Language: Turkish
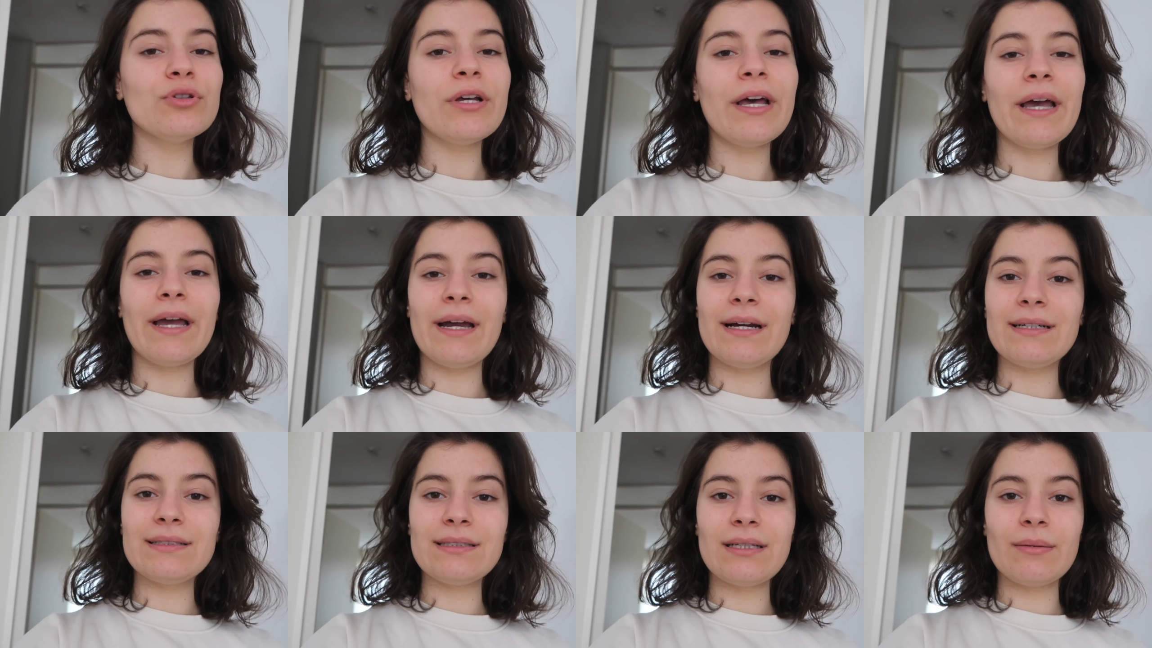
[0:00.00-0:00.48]
Bunu
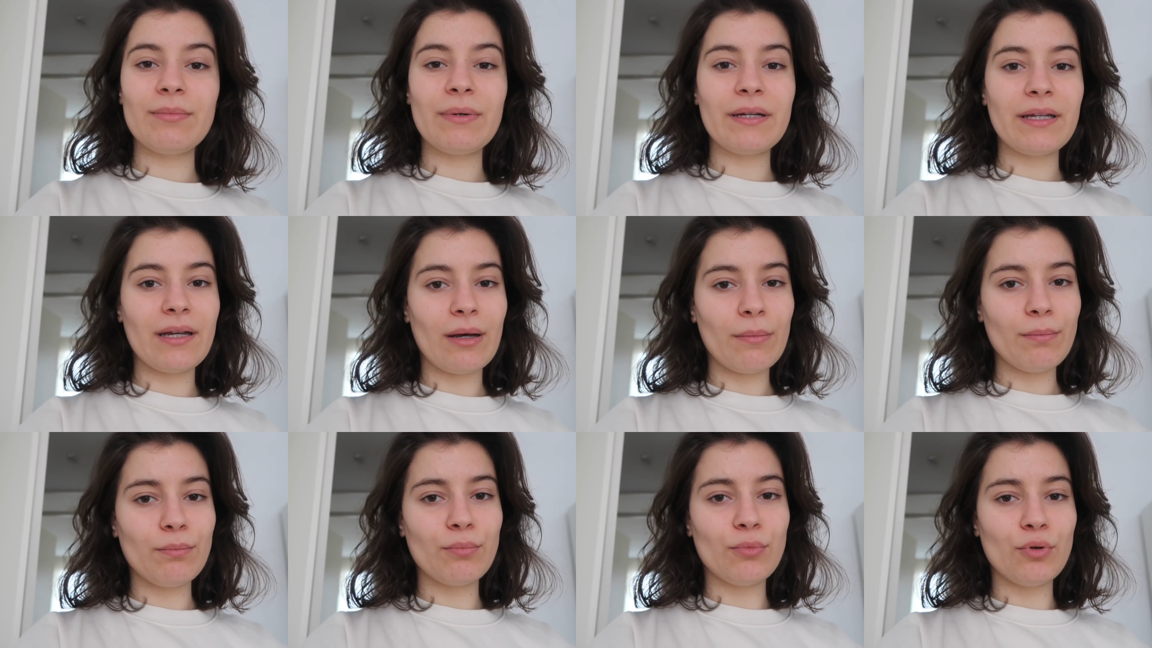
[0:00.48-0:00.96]
her sabah
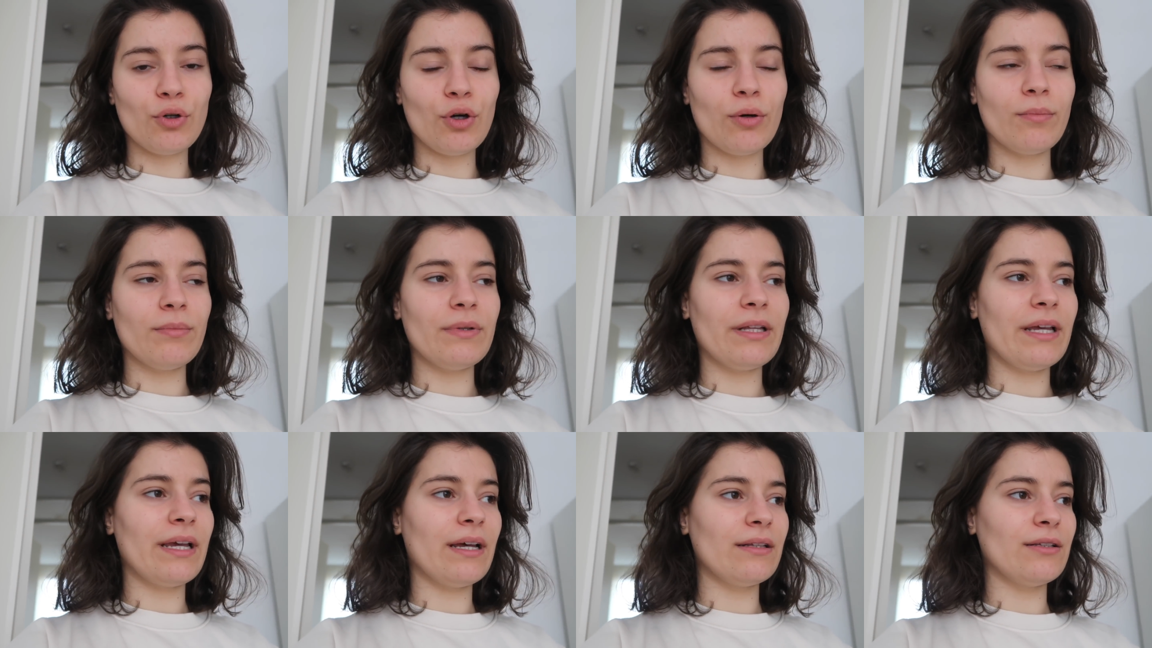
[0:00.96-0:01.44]

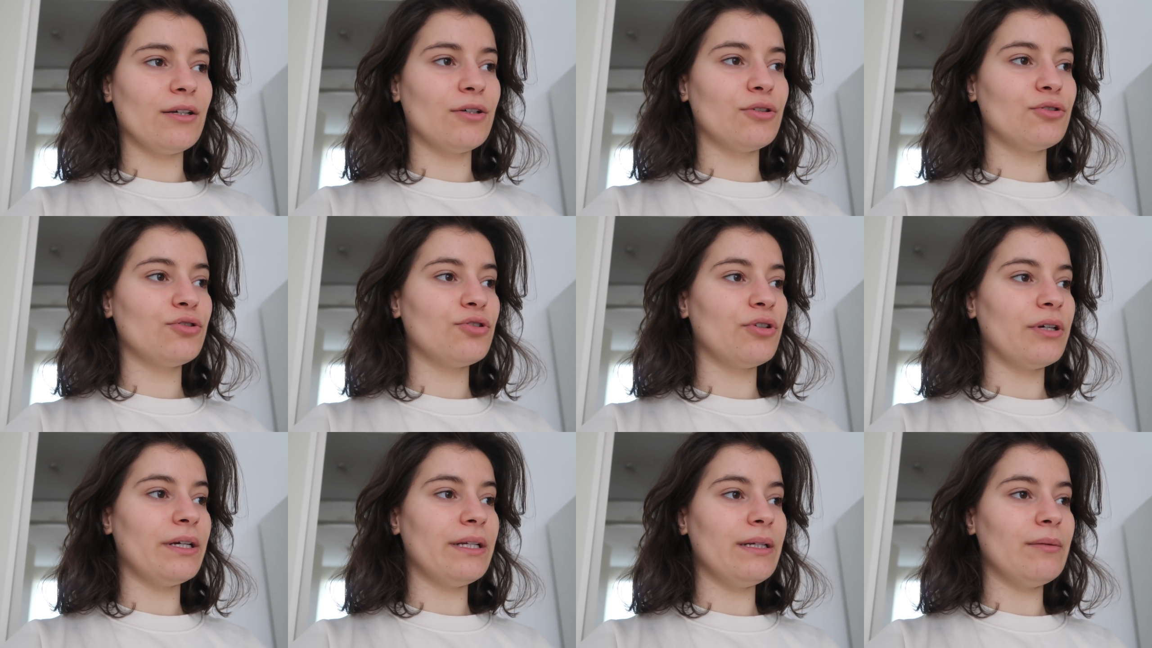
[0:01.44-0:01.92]
yapmıyorum. Ne yalan
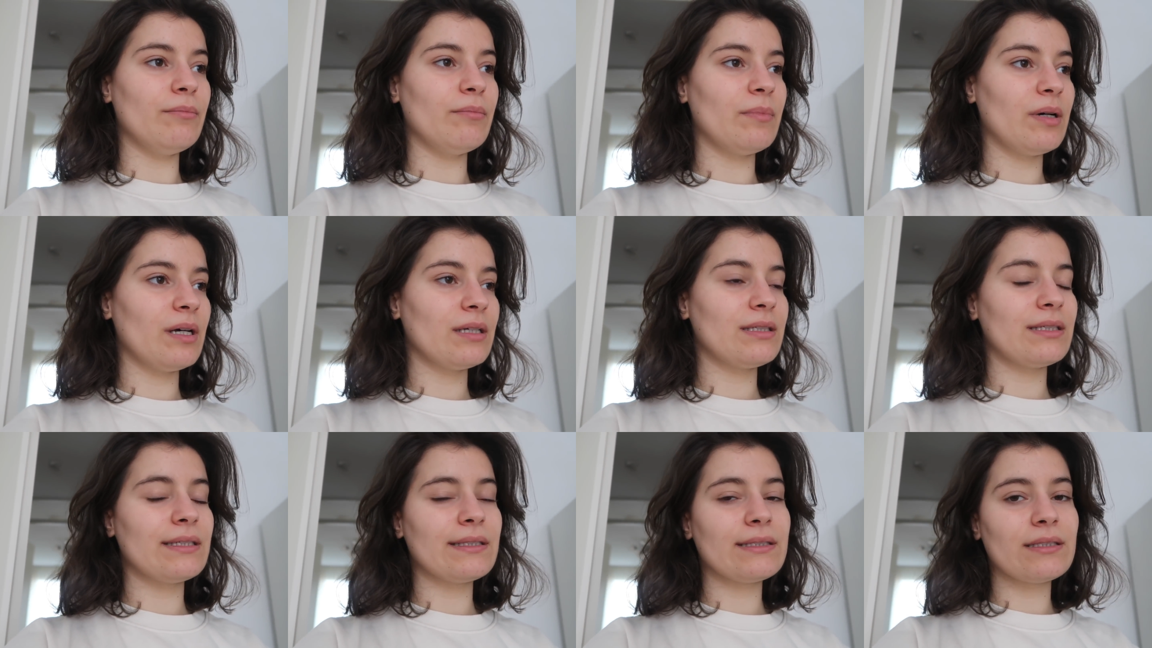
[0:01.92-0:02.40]
söyleyeyim.
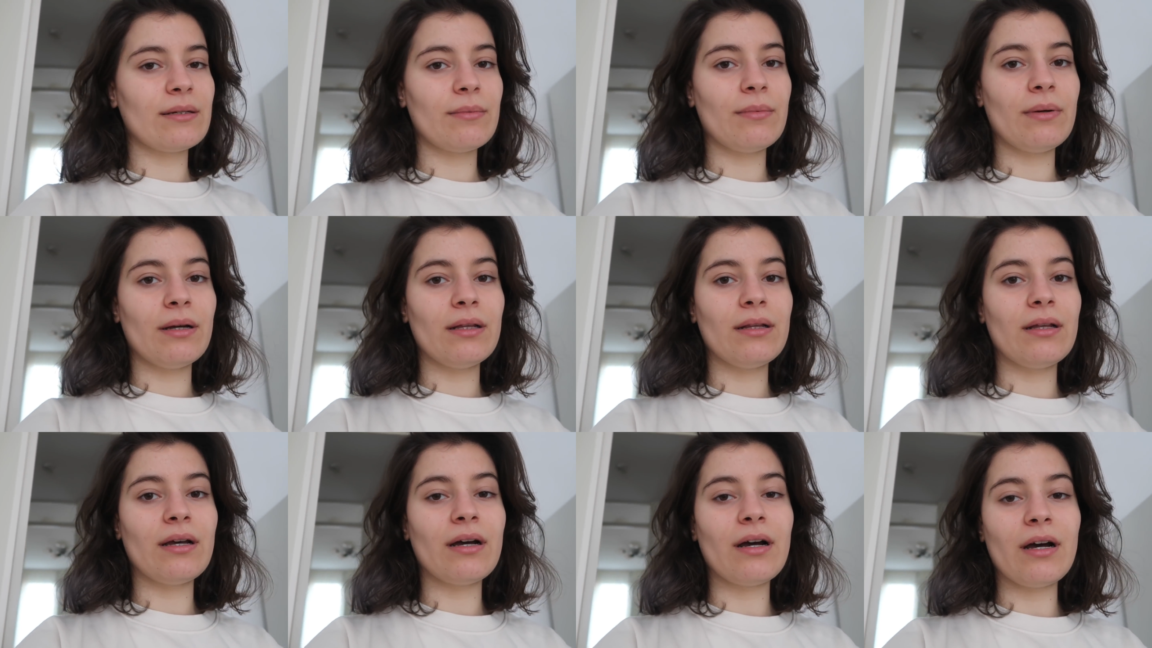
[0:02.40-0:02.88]
Bazen
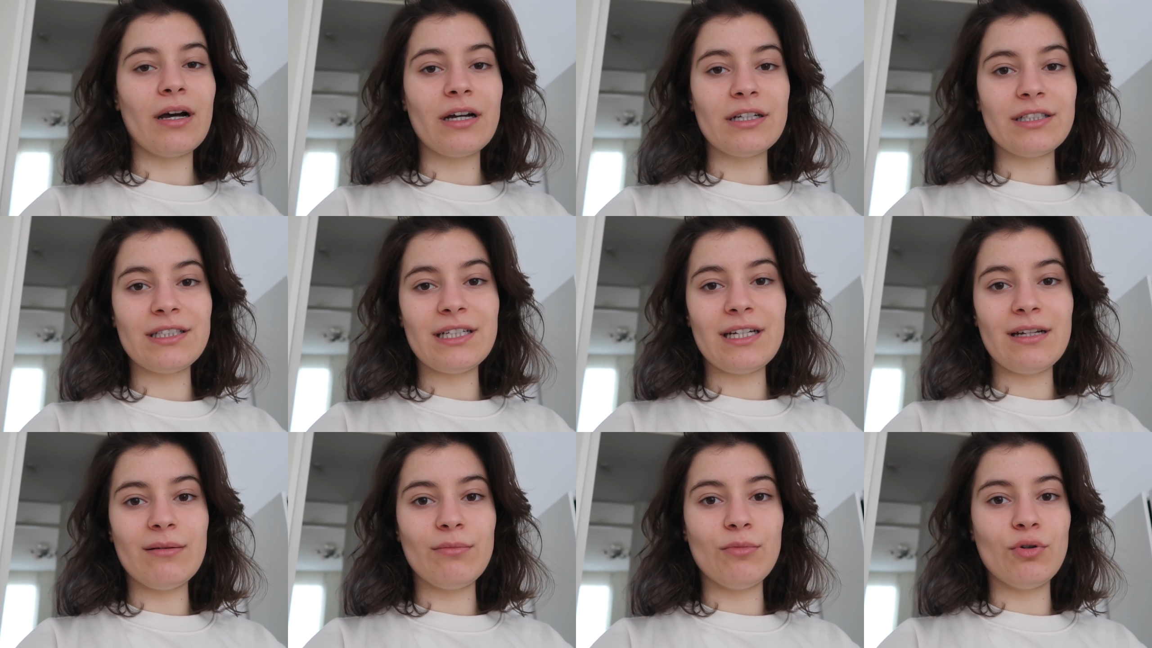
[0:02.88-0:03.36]
sabahları
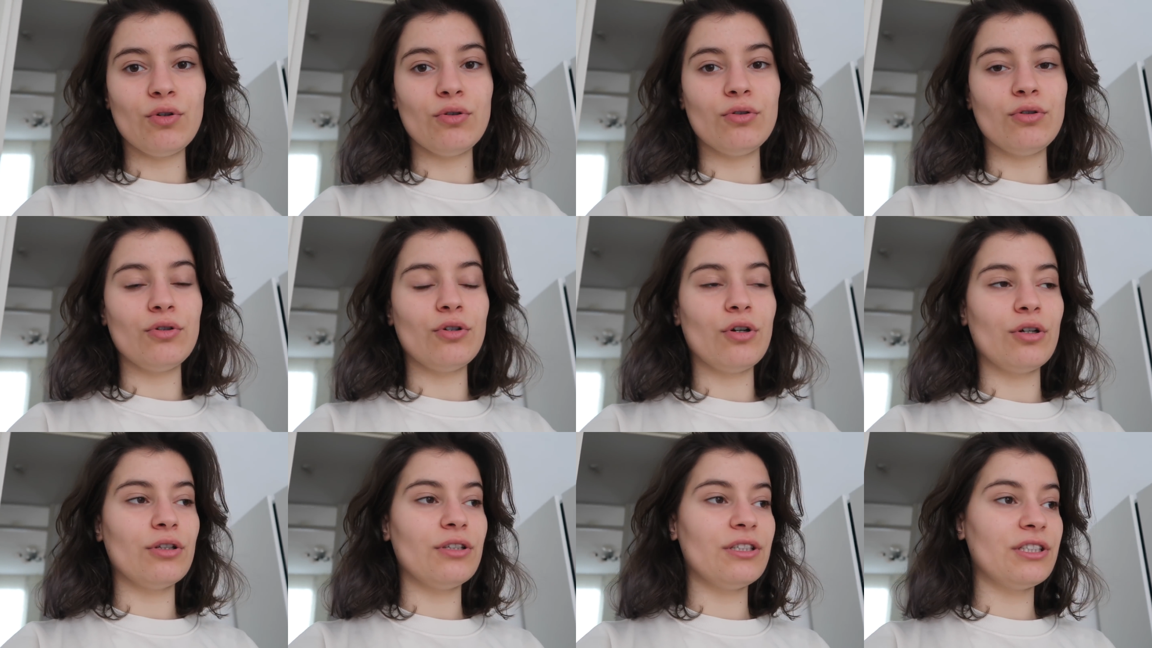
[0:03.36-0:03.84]
acelem
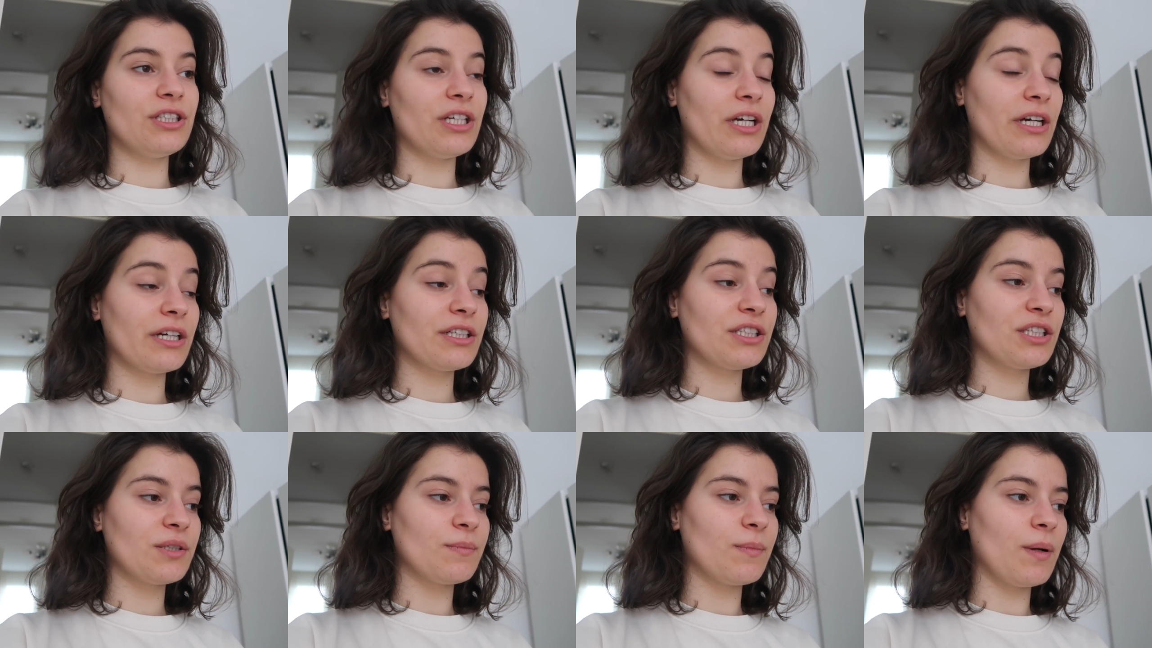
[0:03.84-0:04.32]
oluyor.
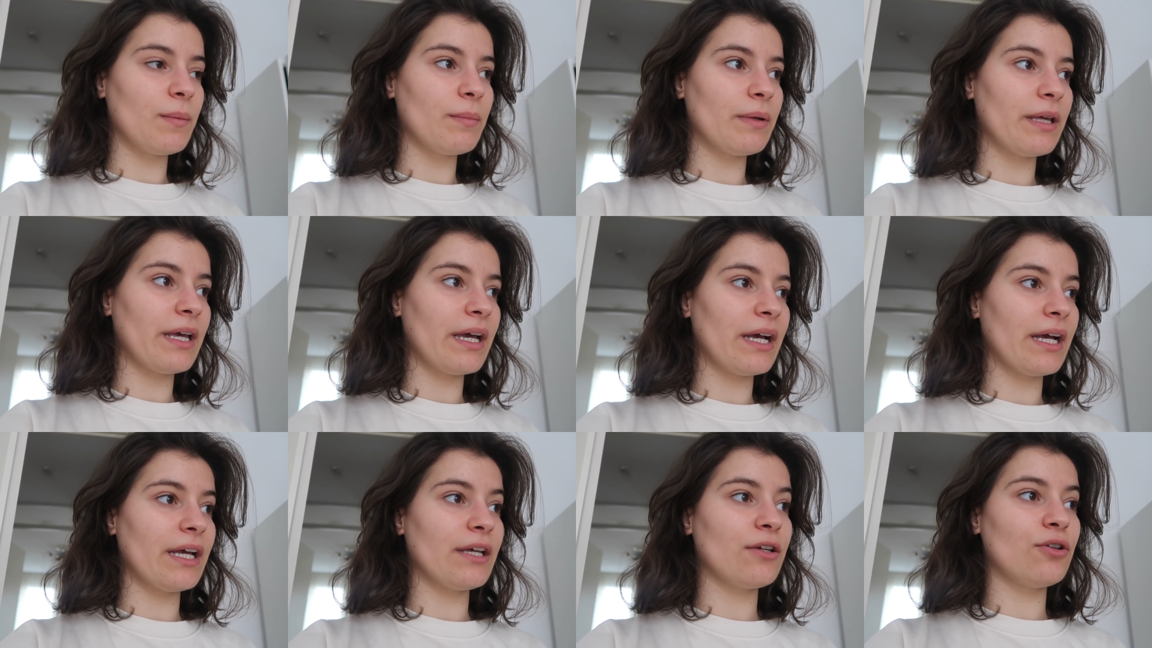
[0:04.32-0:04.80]
Dışarı çıkmam
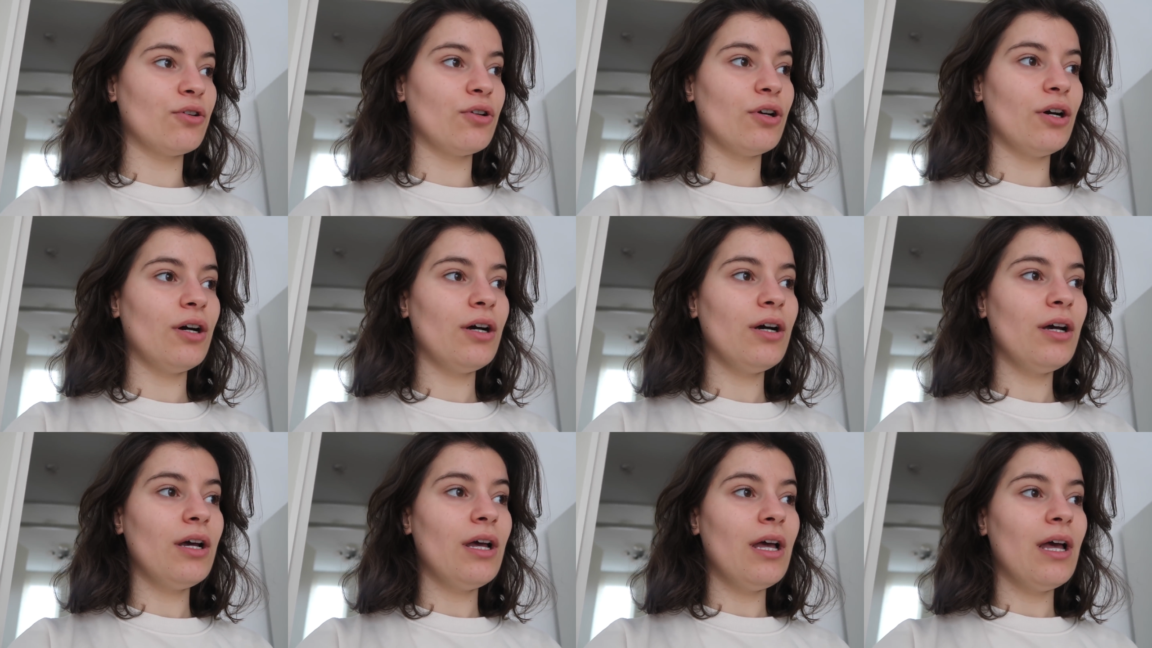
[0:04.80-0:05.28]
gerekiyor.